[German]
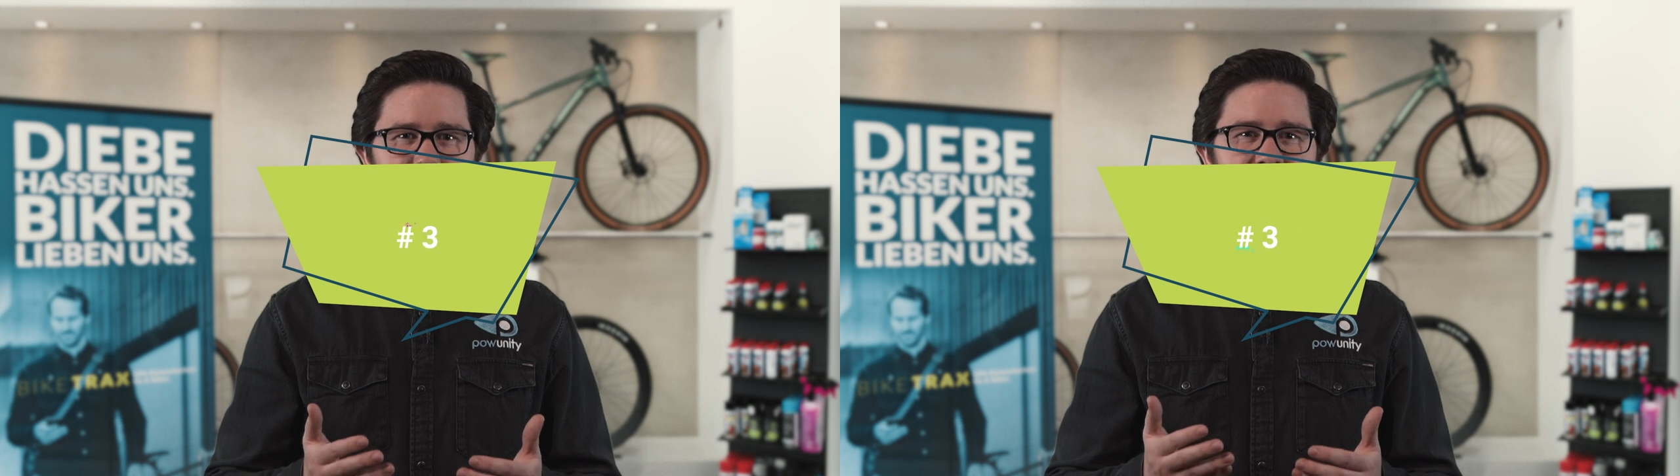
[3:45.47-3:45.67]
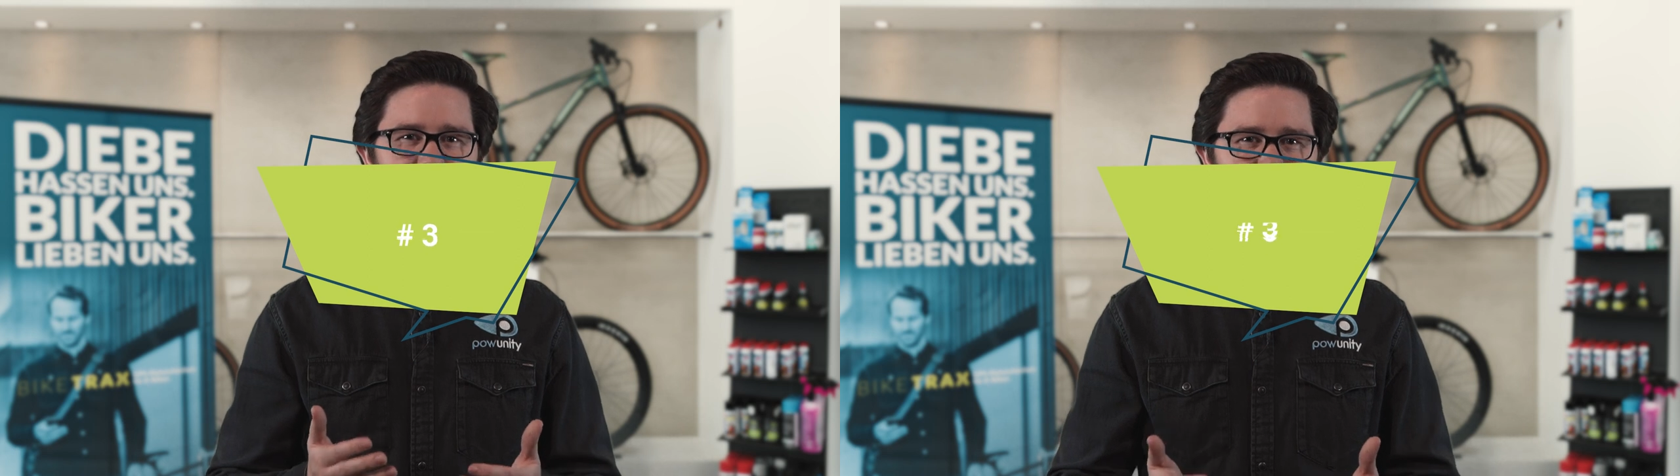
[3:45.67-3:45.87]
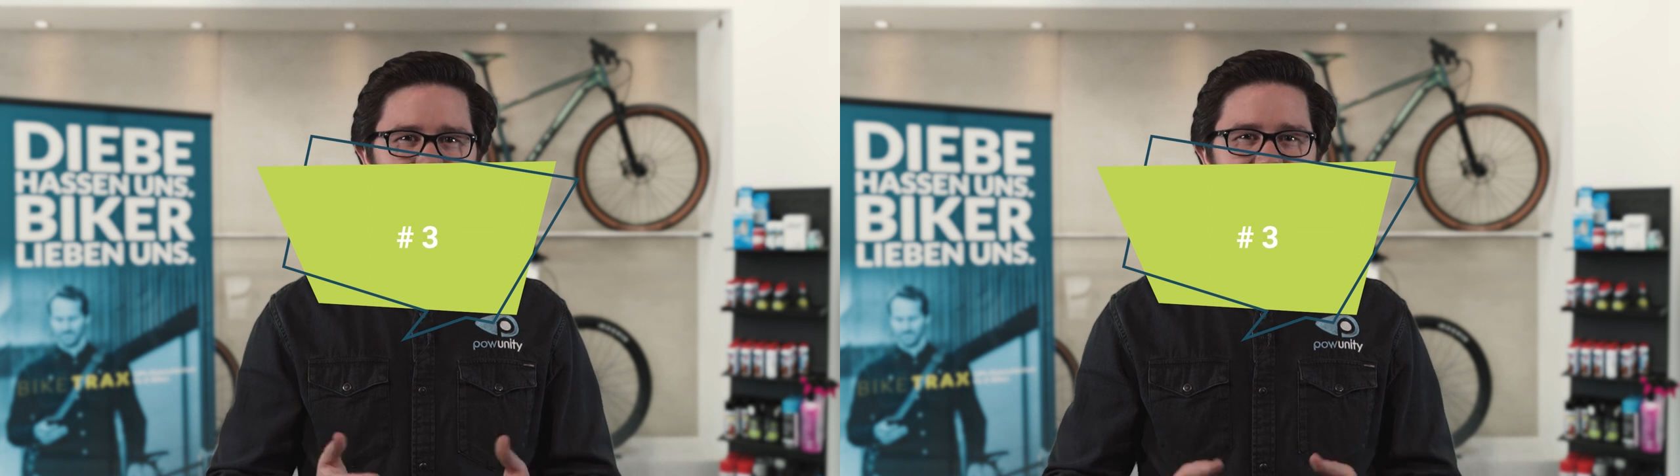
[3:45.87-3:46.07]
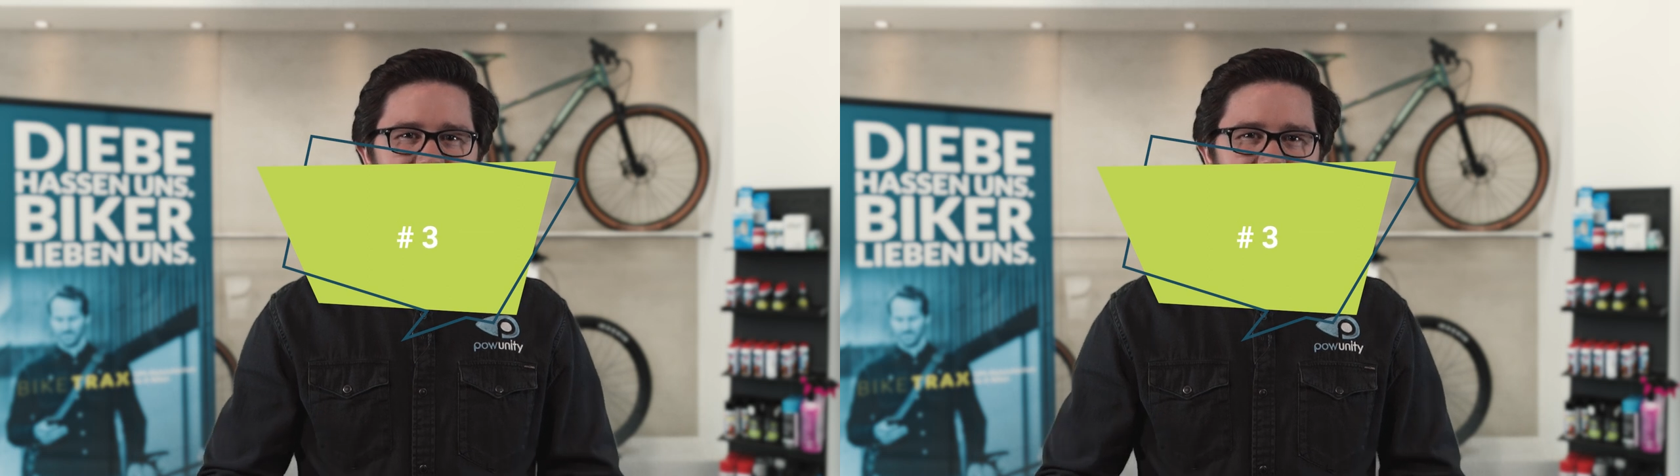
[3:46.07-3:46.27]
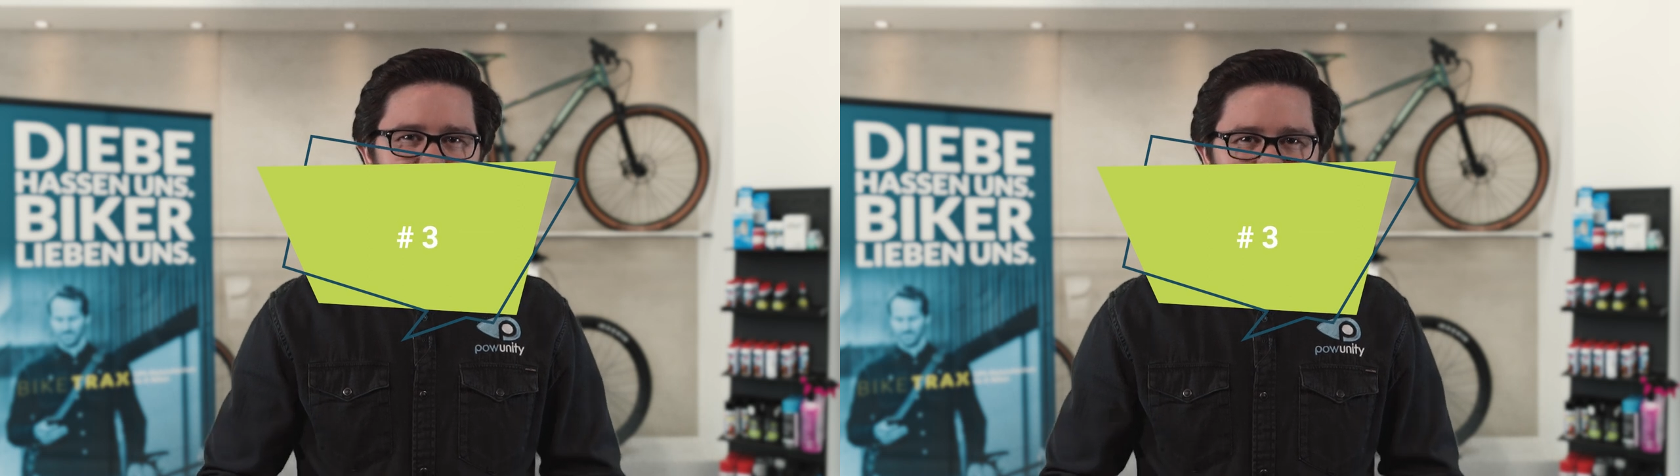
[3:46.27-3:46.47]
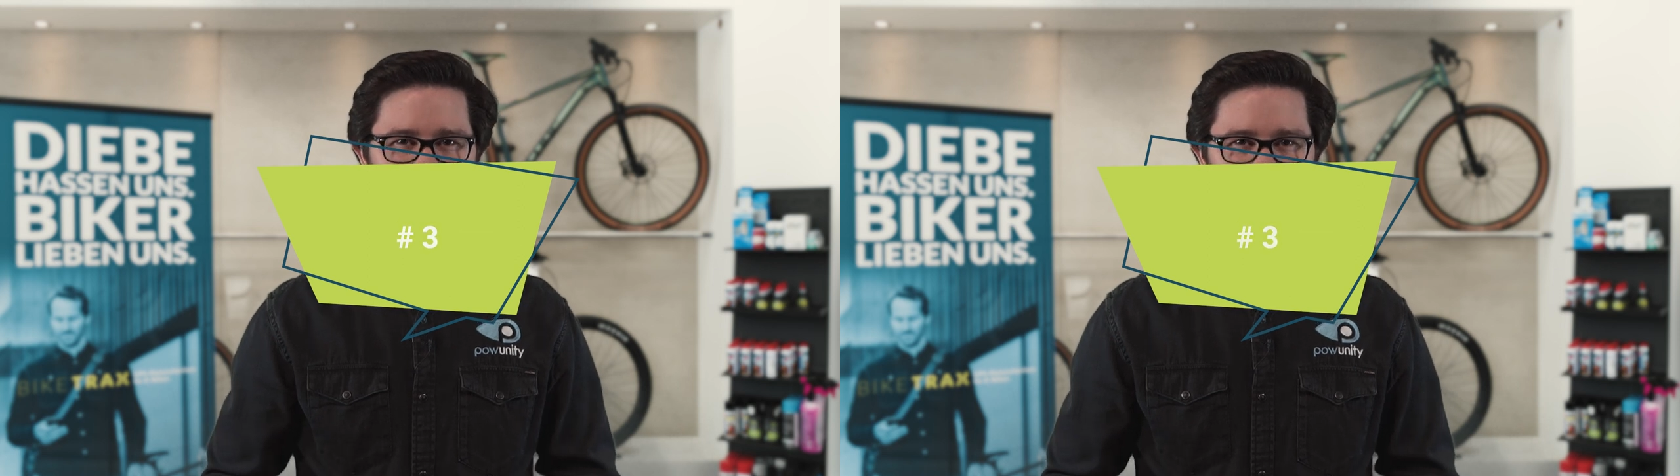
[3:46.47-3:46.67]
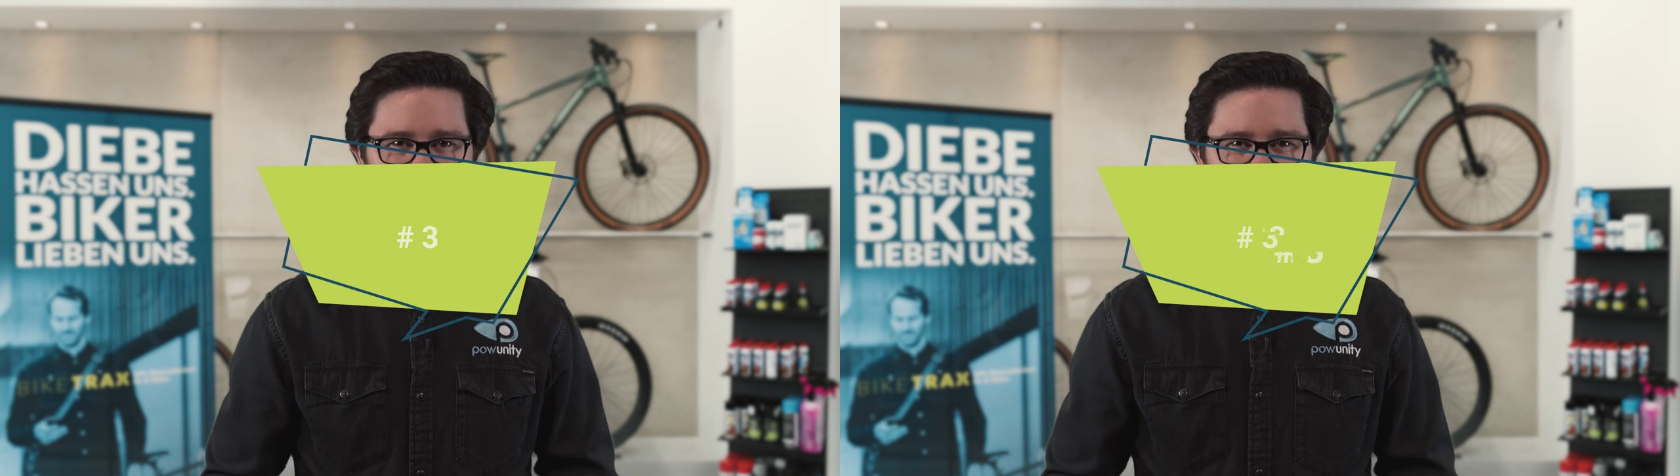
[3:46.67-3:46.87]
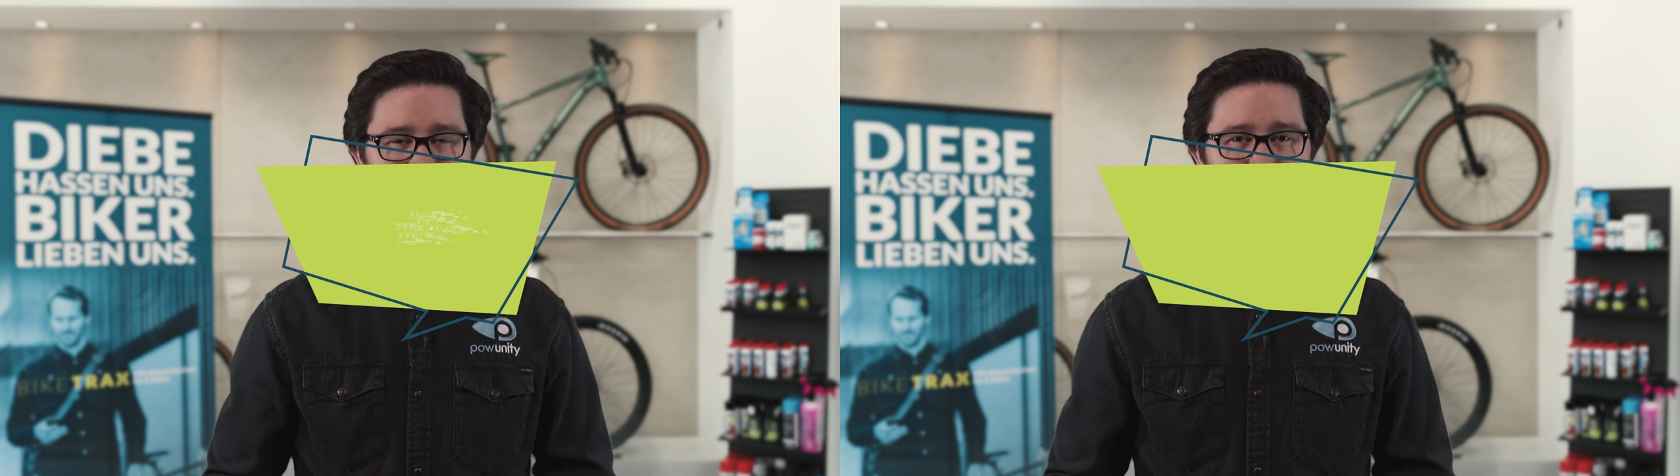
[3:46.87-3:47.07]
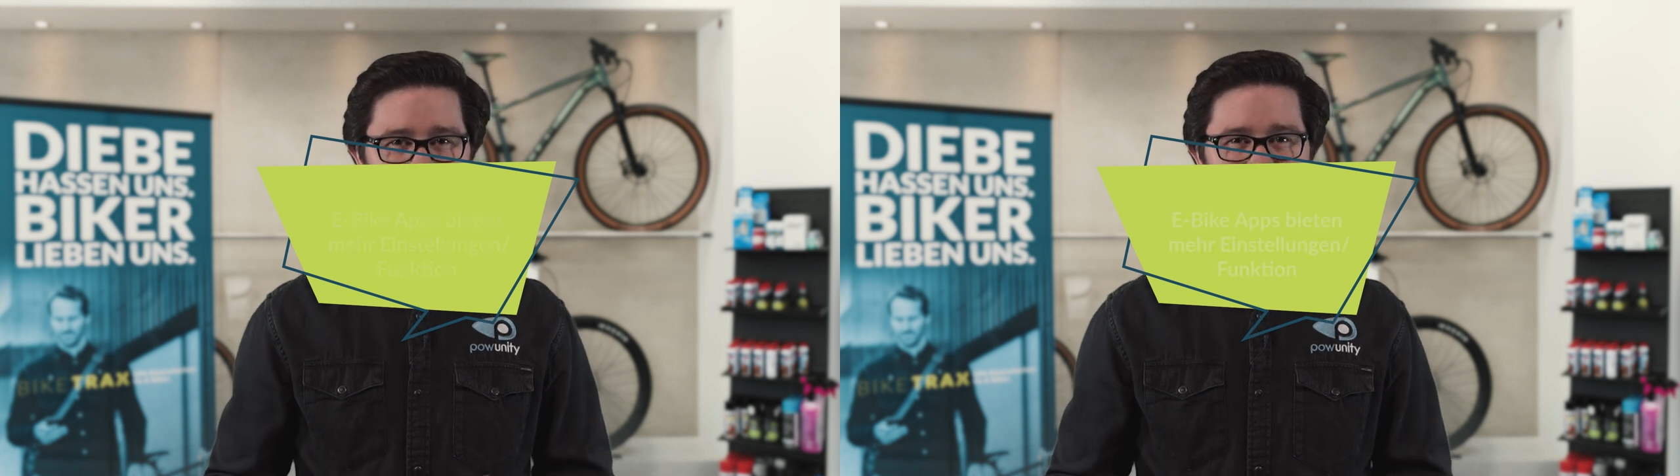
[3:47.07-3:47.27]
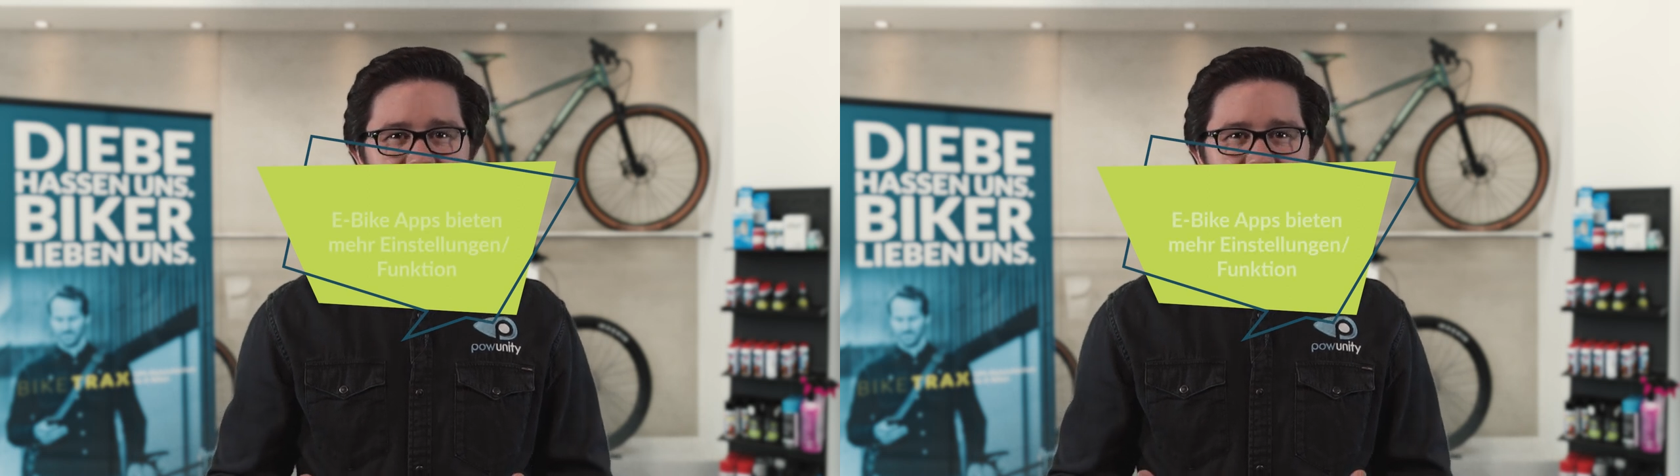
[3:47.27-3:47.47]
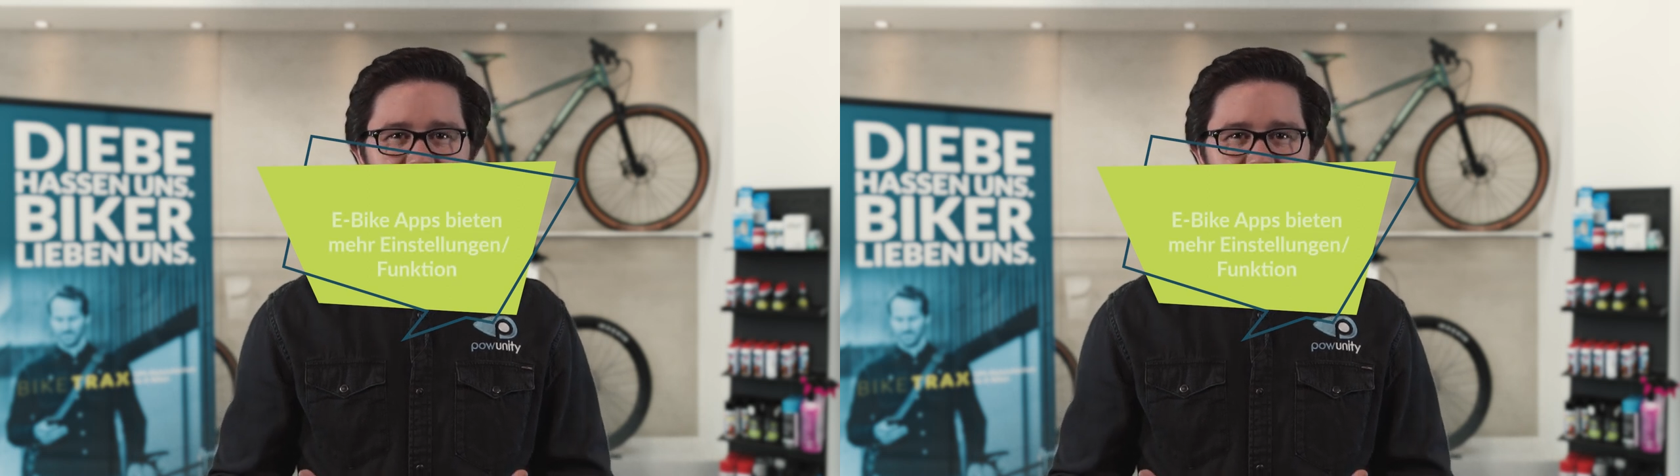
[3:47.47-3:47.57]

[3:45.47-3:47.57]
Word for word: mit guten E-Bike-Apps mehr